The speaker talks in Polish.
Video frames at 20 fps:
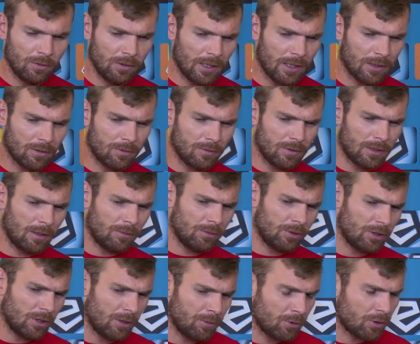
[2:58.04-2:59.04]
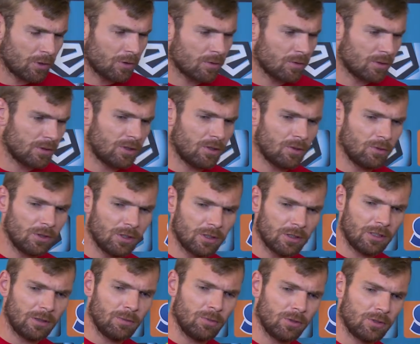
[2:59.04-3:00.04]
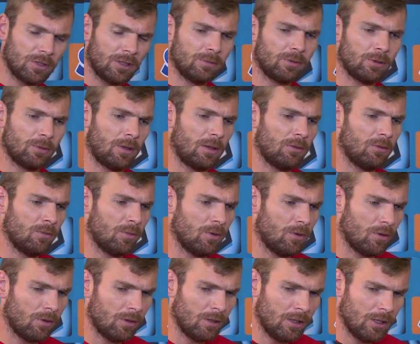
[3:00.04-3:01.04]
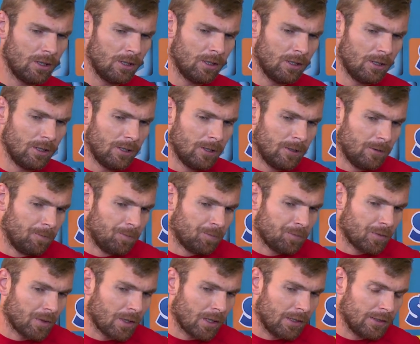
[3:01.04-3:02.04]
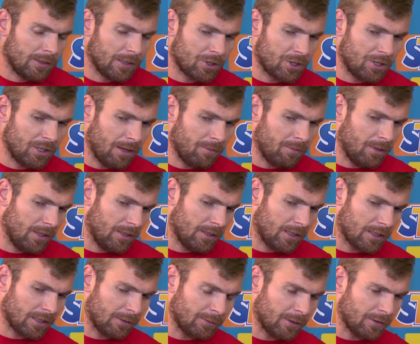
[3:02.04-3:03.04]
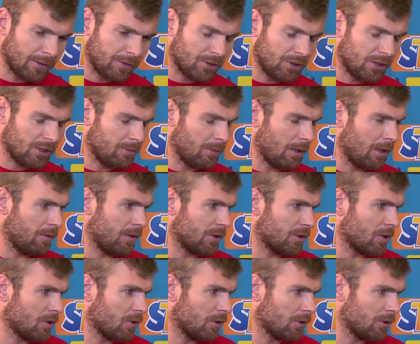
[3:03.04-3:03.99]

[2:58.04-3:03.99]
Tak, no wydaje mi się, że na początku sezonu nigdy nie było z tym problemu, bo zaczynamy, tak naprawdę wszyscy mają ważne